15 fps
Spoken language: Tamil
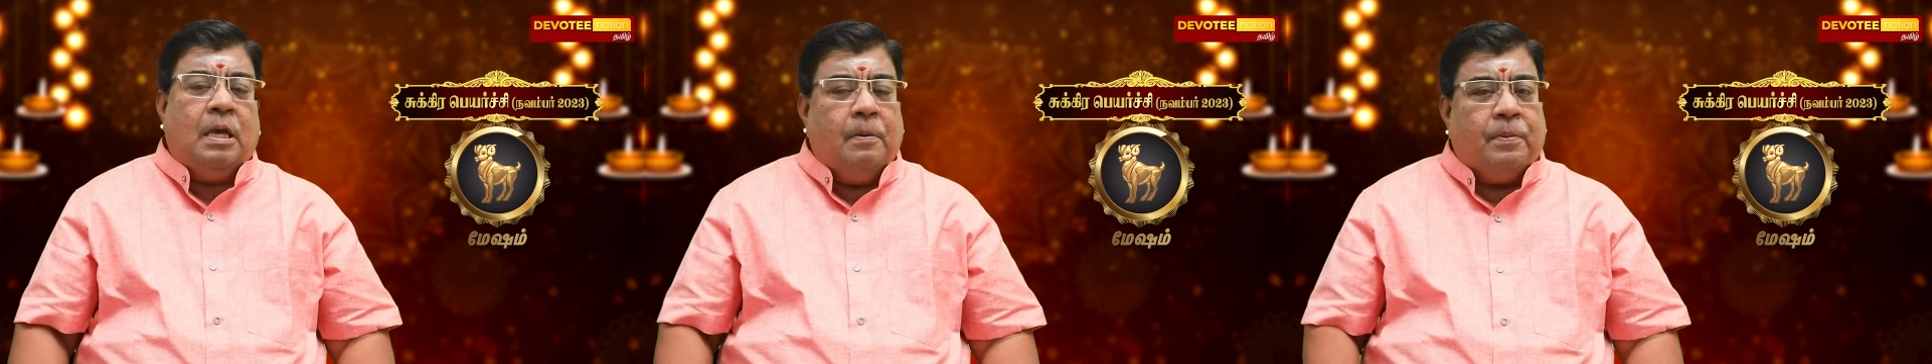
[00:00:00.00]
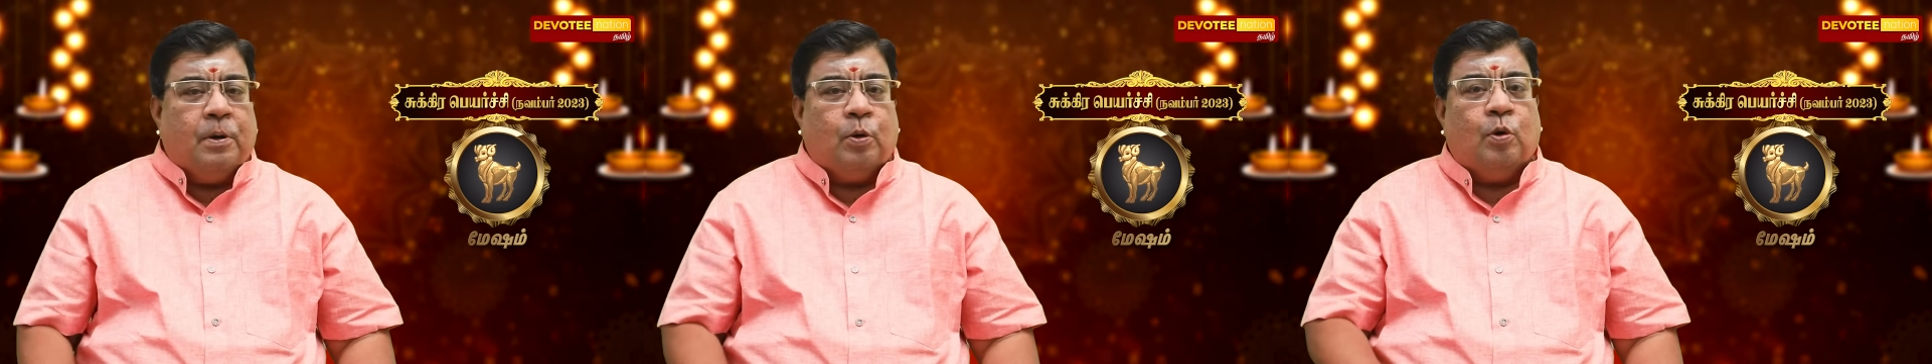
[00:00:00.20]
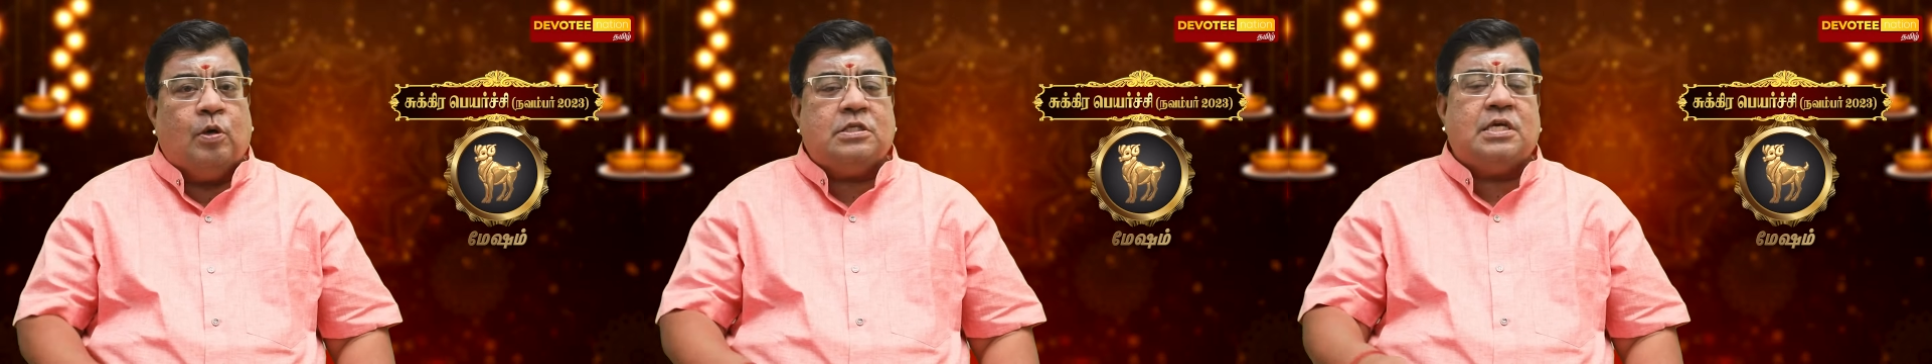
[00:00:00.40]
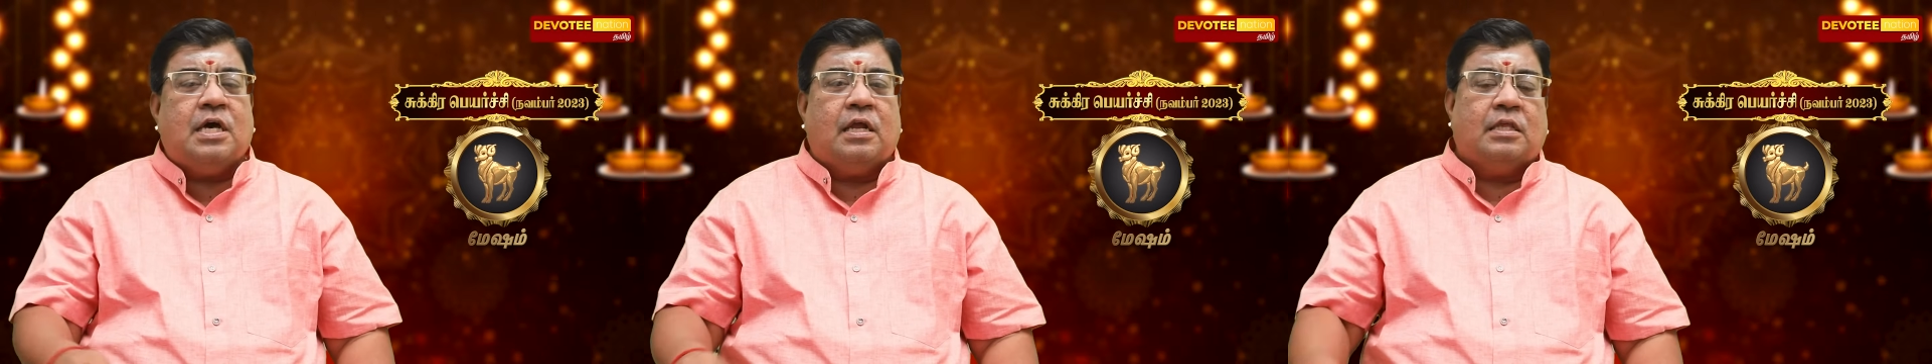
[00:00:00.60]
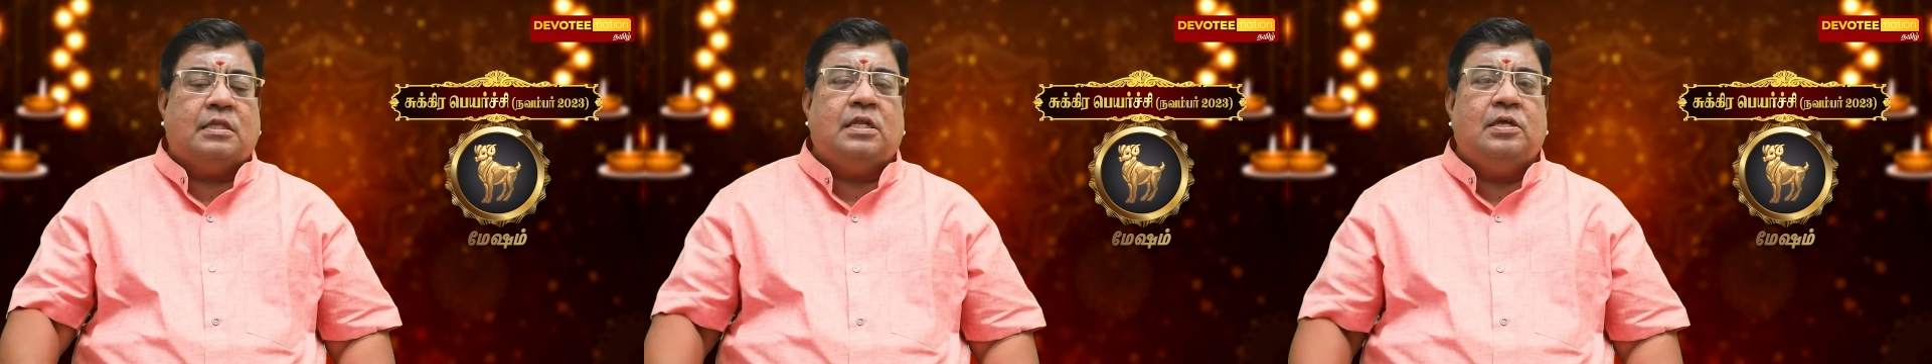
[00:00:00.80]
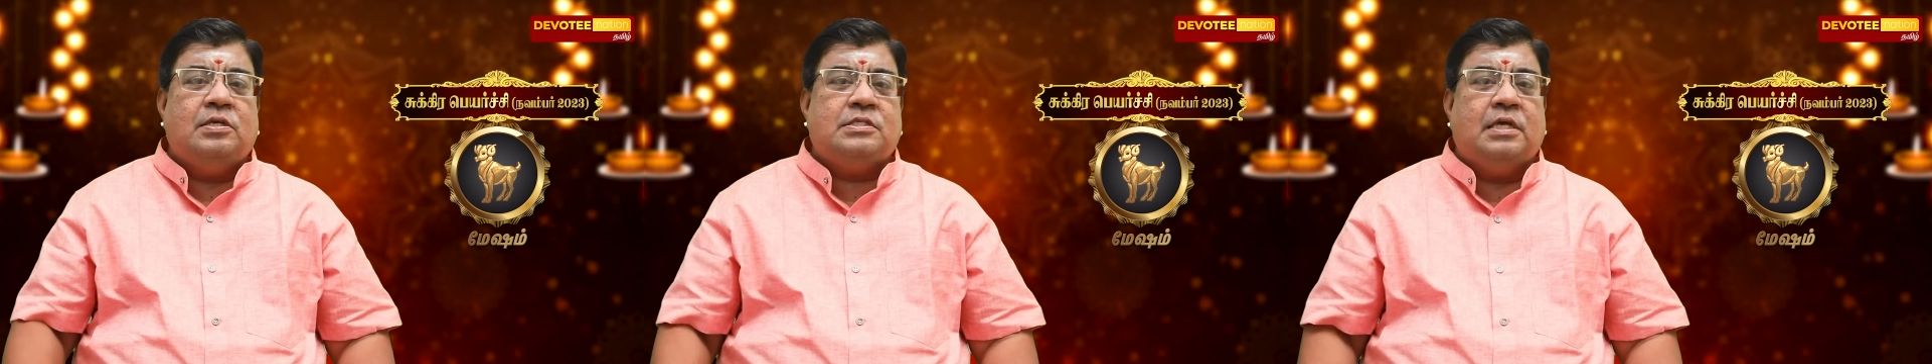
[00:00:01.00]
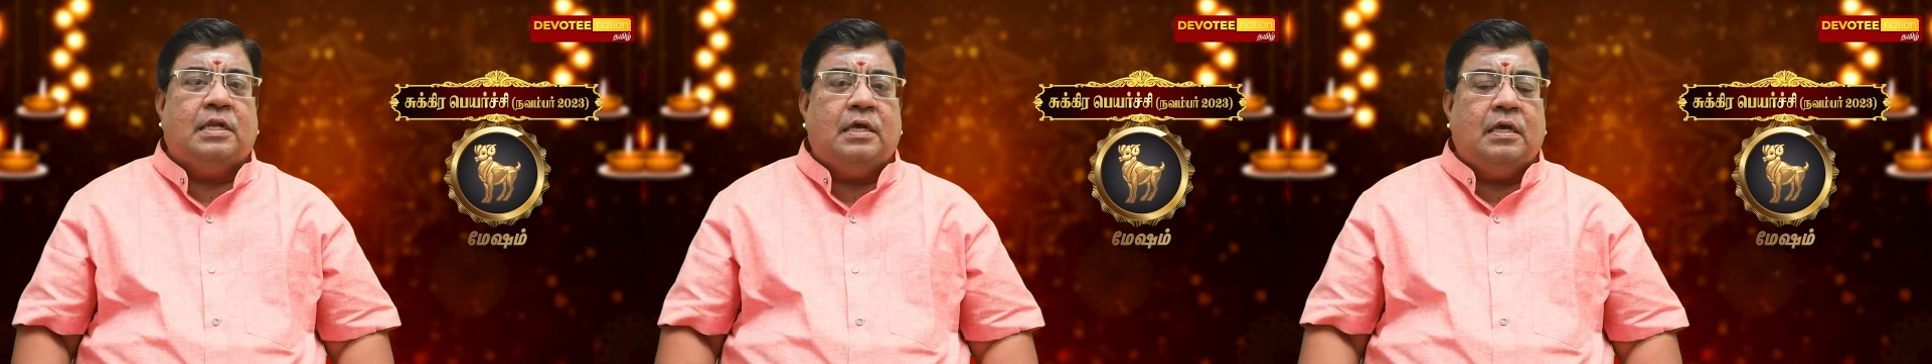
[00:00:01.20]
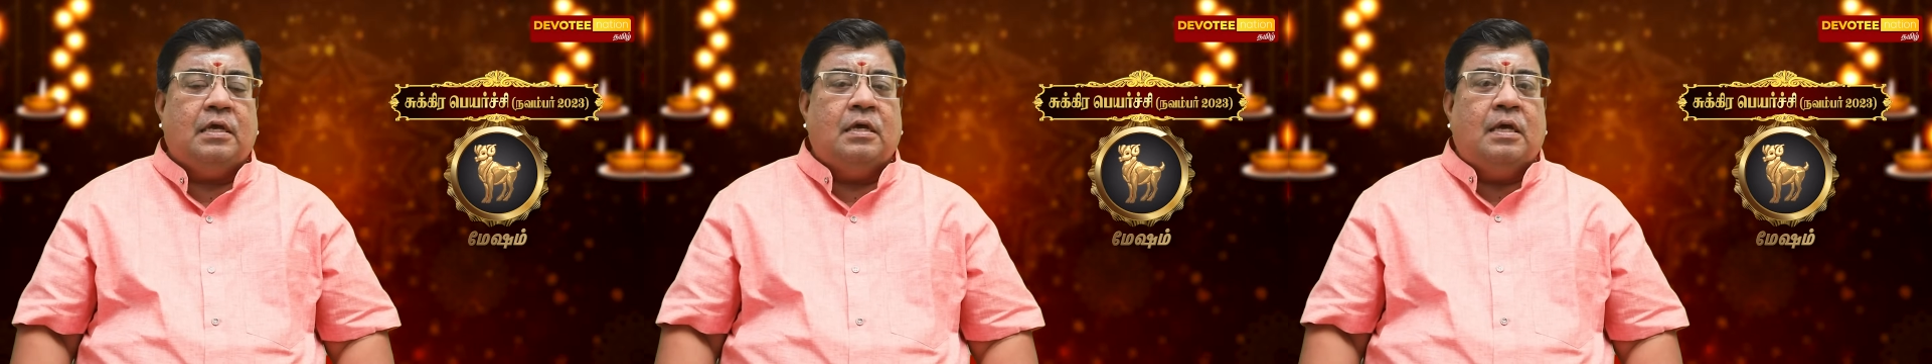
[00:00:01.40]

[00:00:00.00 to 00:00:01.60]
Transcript: இப்போ கோச்சாரத்திலையும் சரி